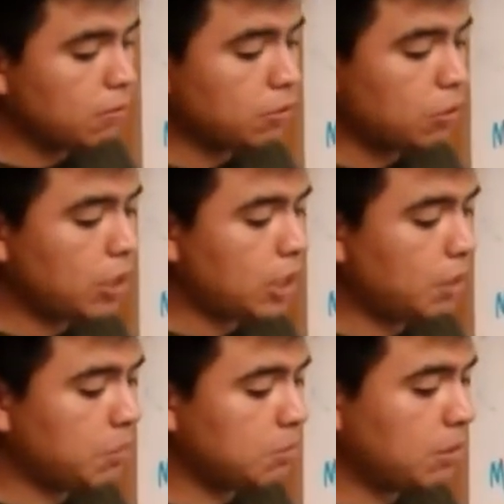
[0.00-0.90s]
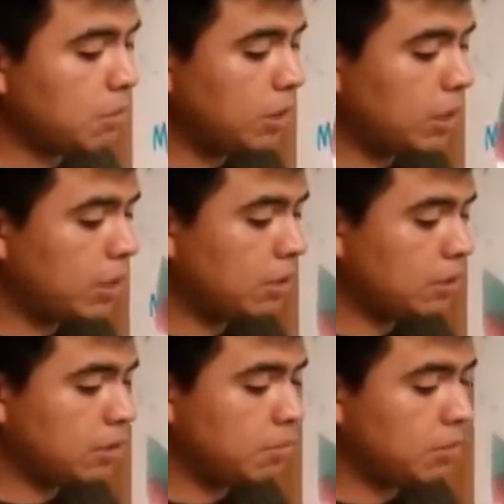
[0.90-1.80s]
funciona de la misma manera,
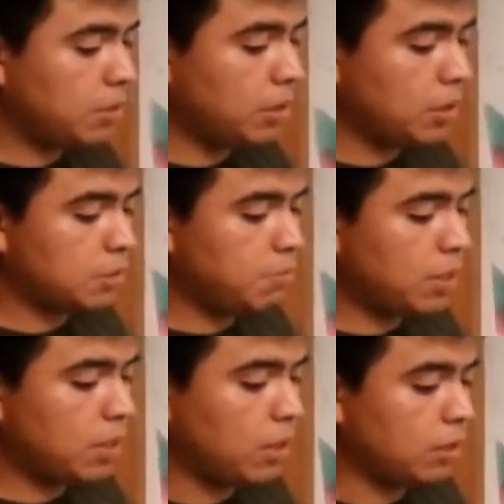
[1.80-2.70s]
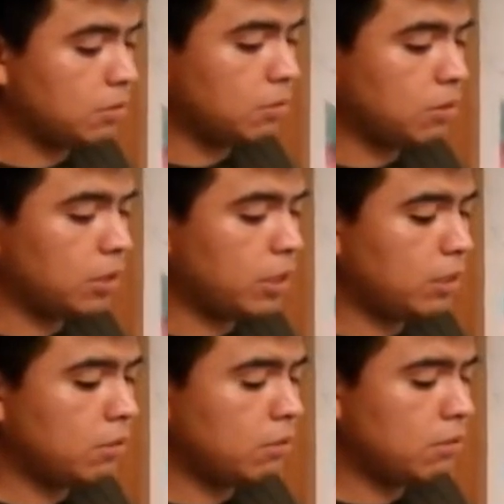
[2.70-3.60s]
simplemente es para
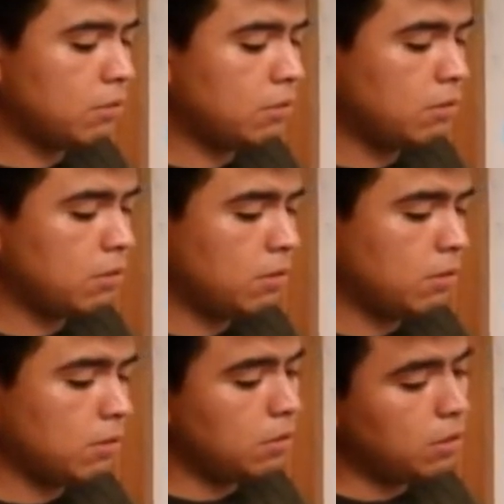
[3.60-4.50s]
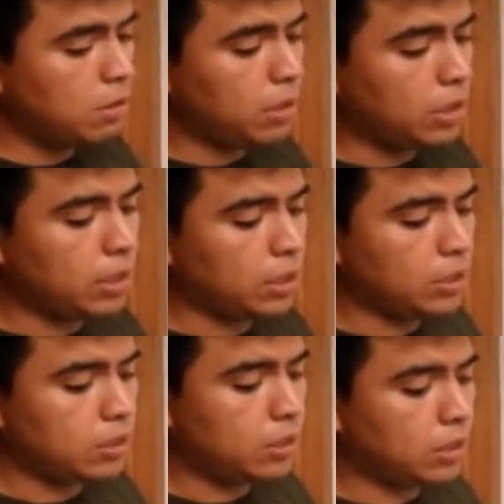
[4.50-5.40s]
sostenerlo y que
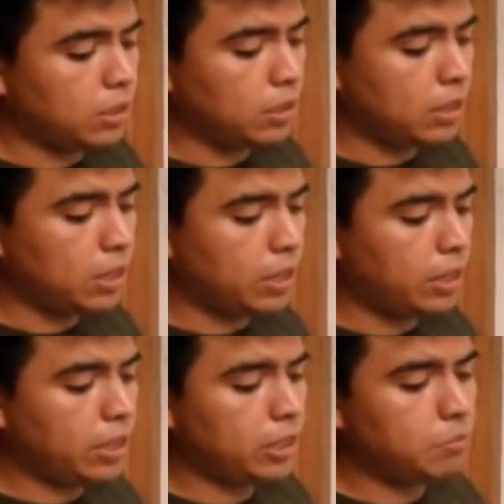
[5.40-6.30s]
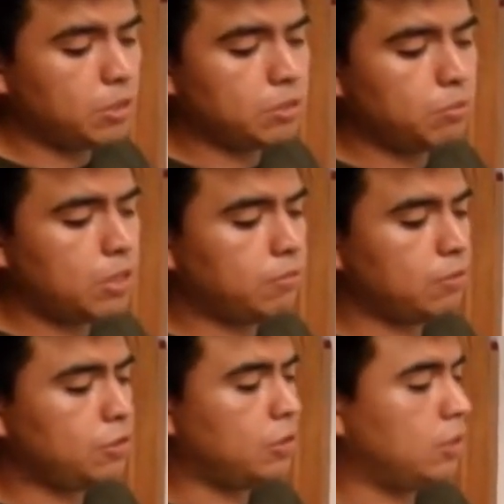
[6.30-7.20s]
este que el reguilete pues pueda
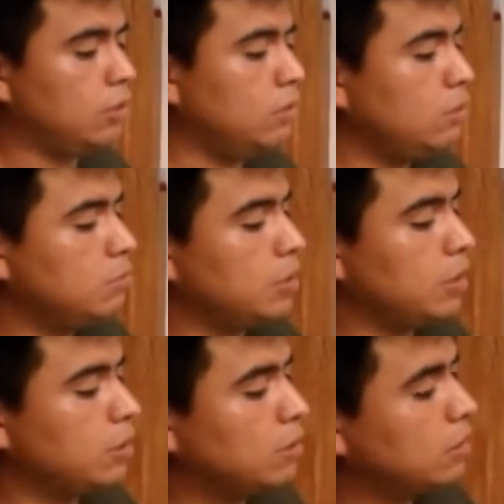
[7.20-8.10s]
funcionar, ¿no? Miren.